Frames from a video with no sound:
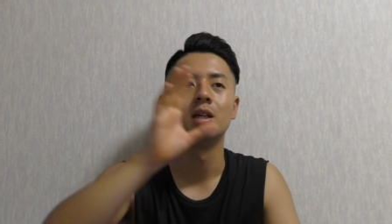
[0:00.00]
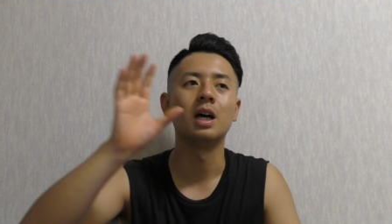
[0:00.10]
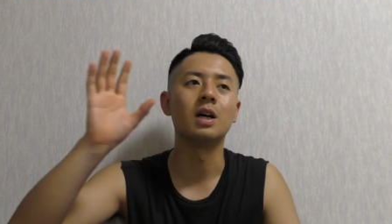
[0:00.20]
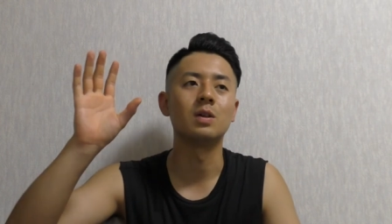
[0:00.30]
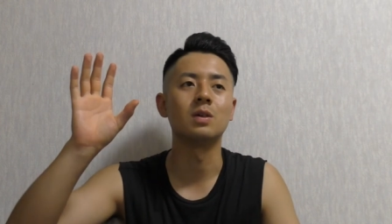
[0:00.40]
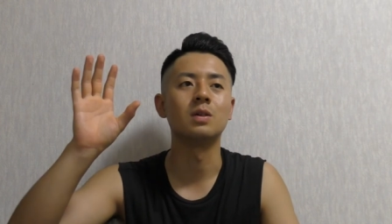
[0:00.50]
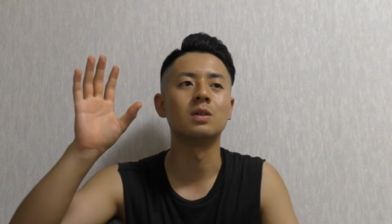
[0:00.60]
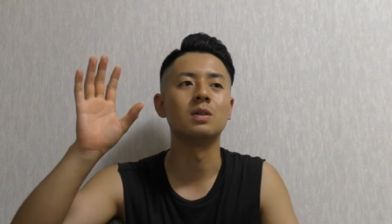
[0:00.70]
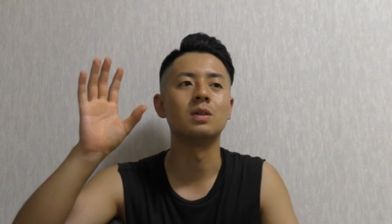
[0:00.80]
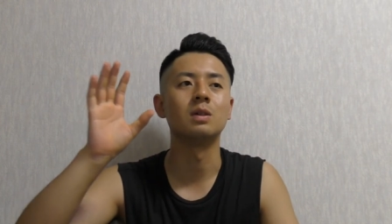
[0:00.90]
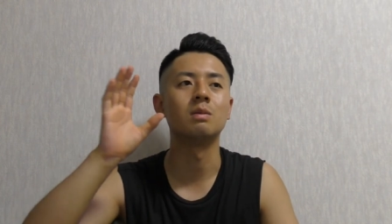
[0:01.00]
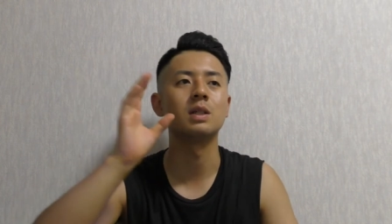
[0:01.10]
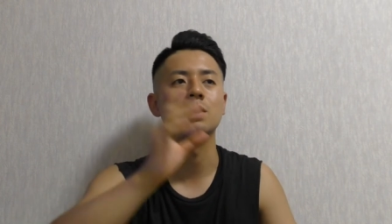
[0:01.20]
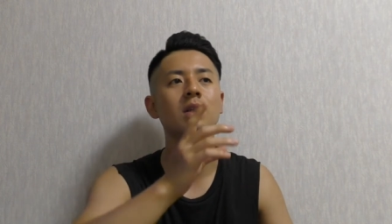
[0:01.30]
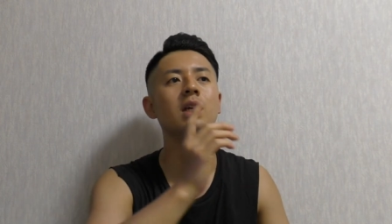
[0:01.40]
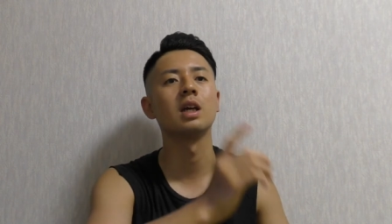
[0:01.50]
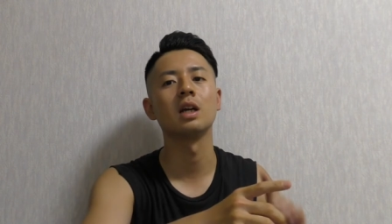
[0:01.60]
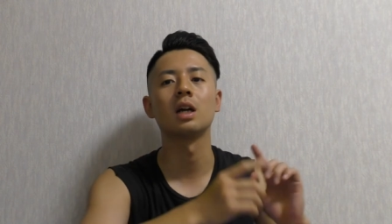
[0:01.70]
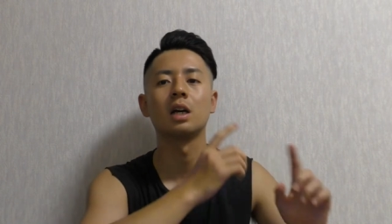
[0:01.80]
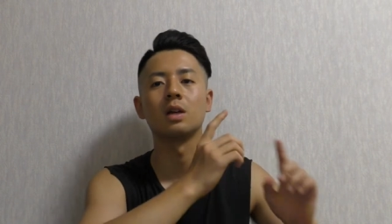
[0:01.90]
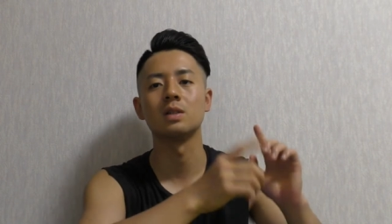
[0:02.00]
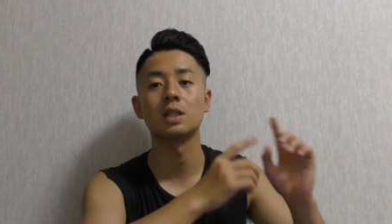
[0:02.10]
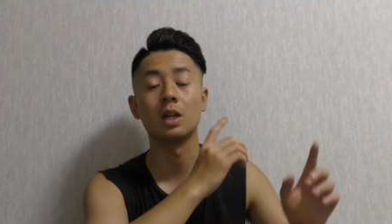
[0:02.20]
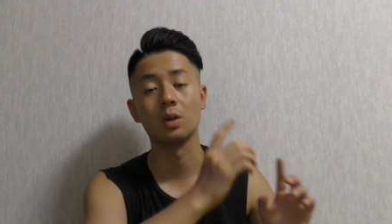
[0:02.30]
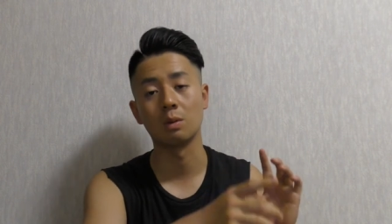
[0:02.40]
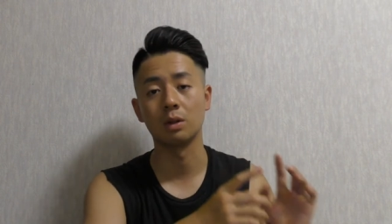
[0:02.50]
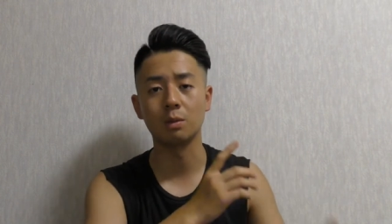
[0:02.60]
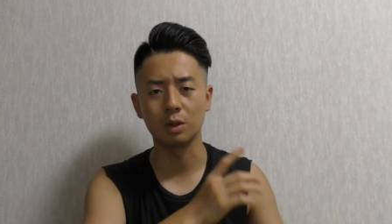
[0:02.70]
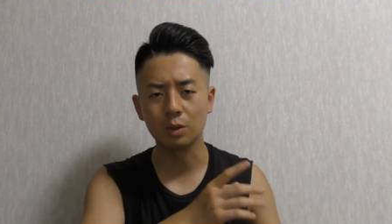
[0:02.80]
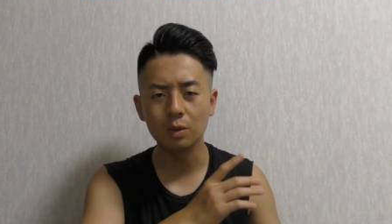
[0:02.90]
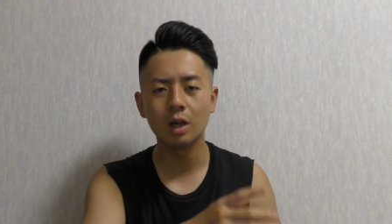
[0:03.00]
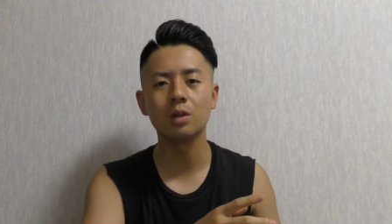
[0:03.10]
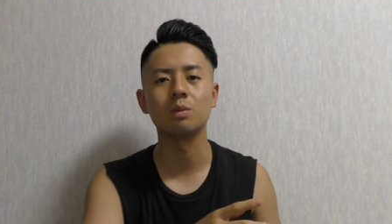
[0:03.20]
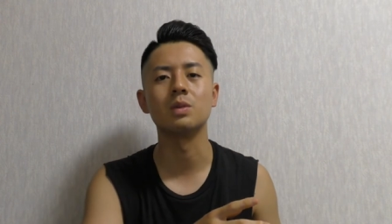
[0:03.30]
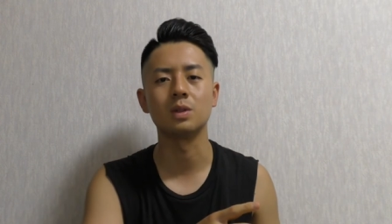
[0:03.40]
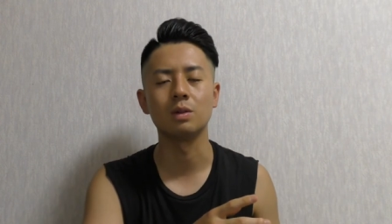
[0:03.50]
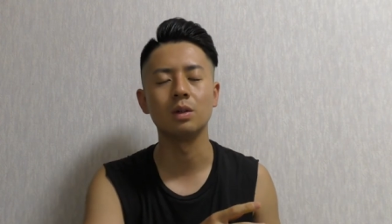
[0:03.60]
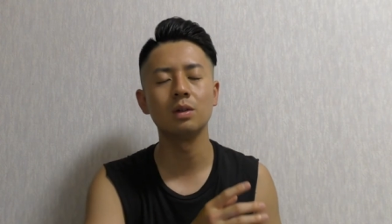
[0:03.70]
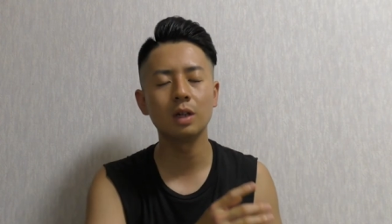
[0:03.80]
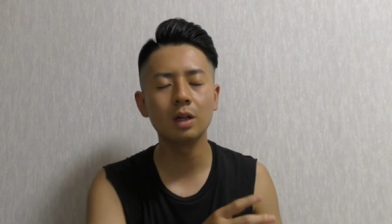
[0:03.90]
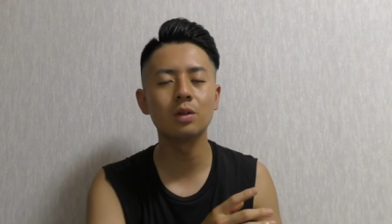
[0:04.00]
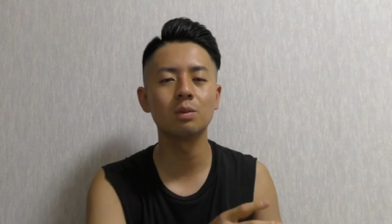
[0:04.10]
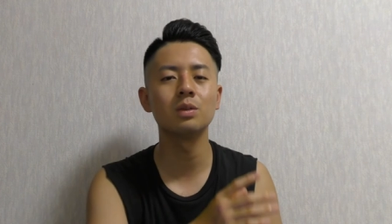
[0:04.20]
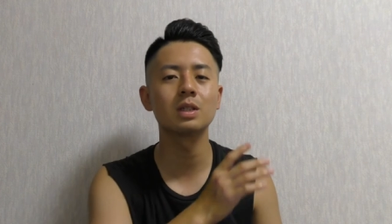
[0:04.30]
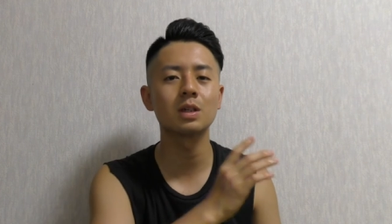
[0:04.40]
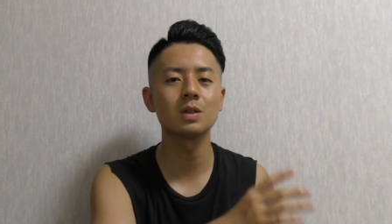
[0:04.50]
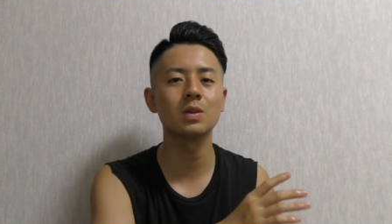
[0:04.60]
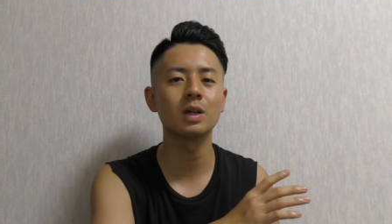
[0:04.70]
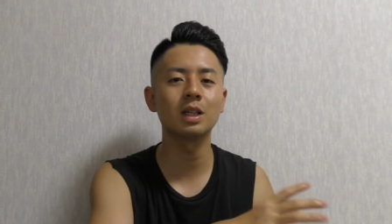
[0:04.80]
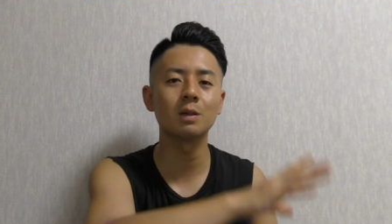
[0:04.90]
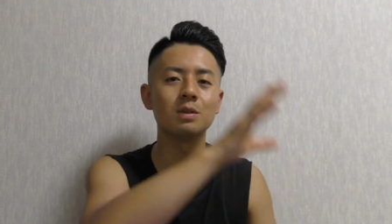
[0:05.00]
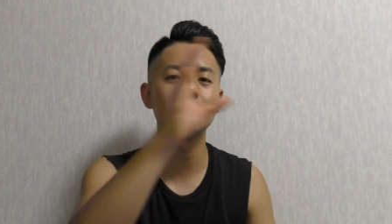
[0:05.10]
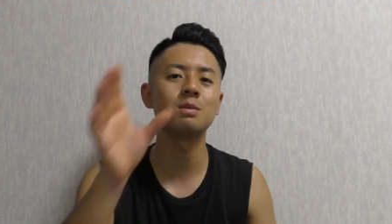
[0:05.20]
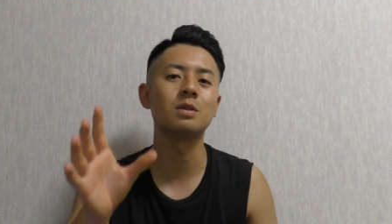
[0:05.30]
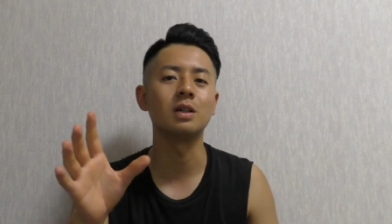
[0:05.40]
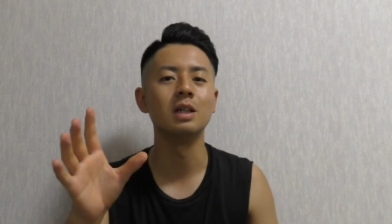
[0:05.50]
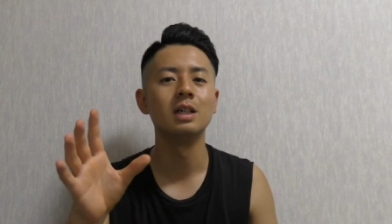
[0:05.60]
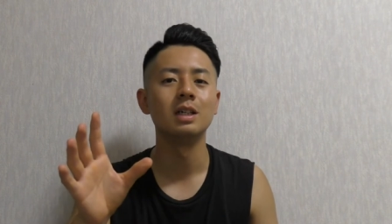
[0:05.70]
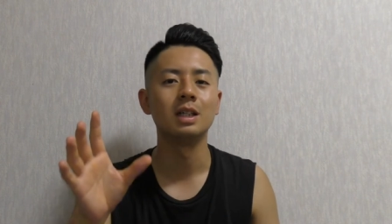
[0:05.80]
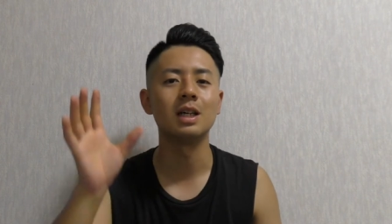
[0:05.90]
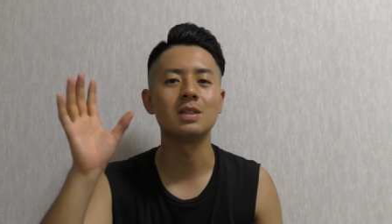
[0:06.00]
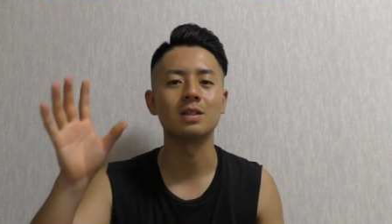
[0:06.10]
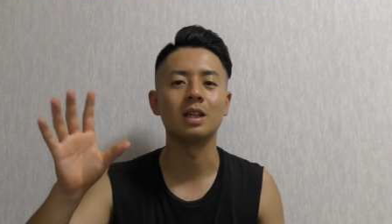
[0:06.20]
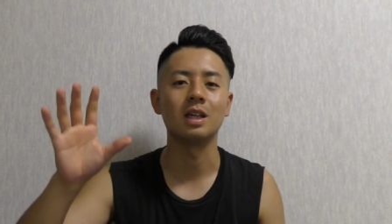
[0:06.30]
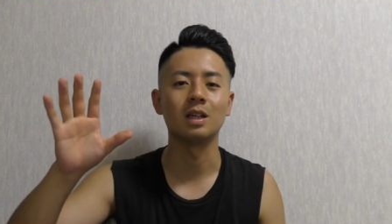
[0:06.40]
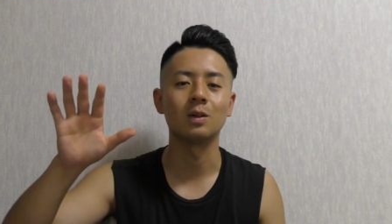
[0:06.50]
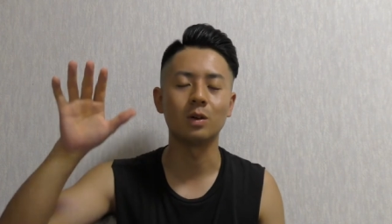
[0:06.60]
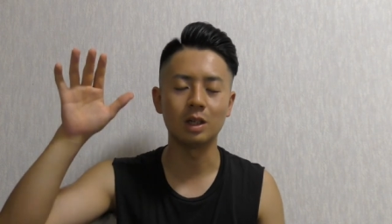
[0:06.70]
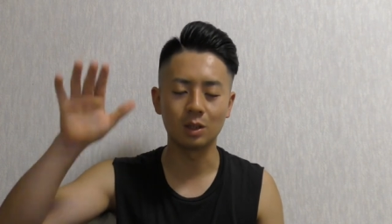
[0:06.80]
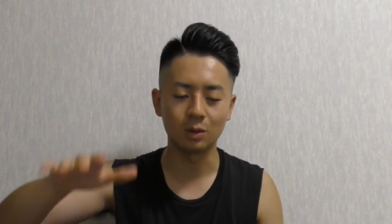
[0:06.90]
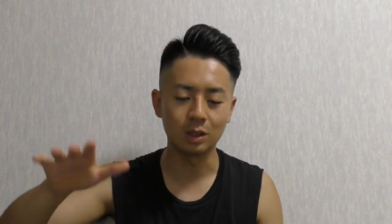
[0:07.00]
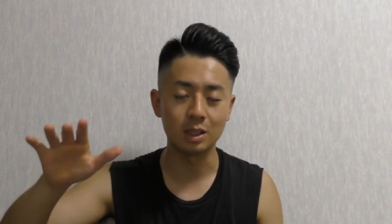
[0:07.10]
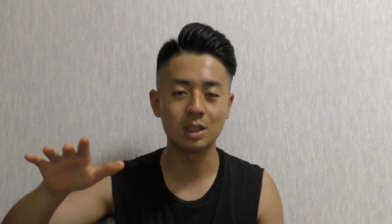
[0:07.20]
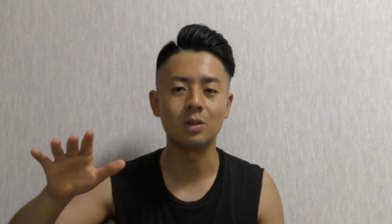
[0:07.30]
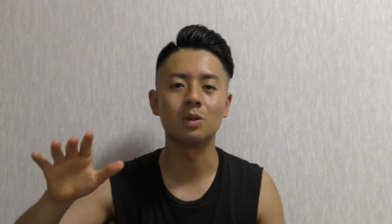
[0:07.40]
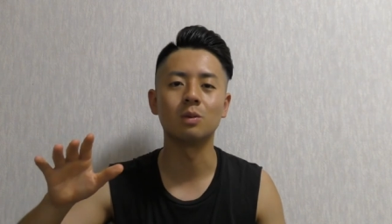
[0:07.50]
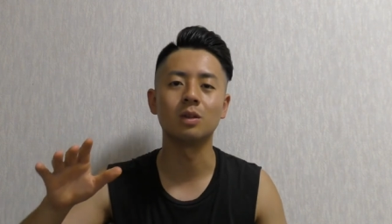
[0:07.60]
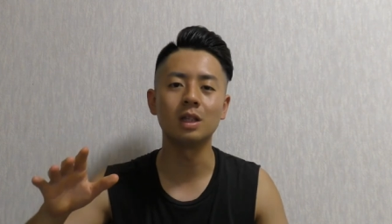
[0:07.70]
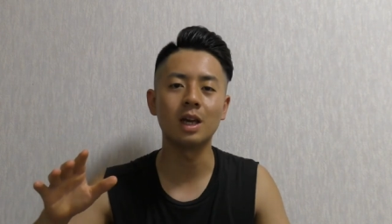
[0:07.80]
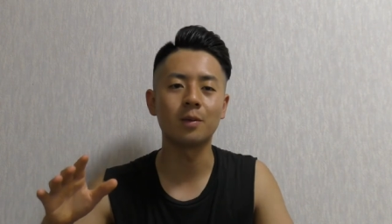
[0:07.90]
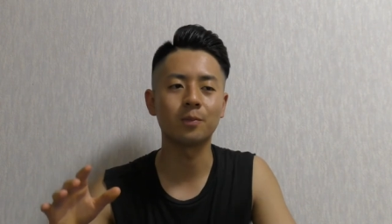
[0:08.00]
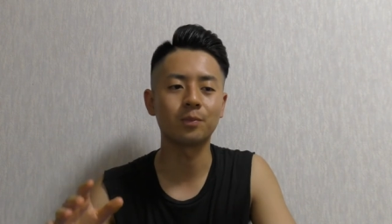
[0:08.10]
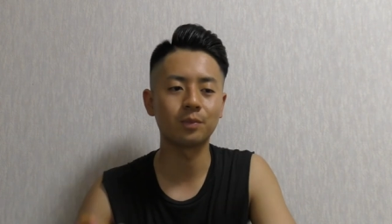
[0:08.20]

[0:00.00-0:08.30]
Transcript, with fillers: あのー、まあその人間関係の疲れとかも多分いろいろあると思うんですよいろいろあると思うんですけどそれが多分全部ダンスに影響いっちゃうと思うんで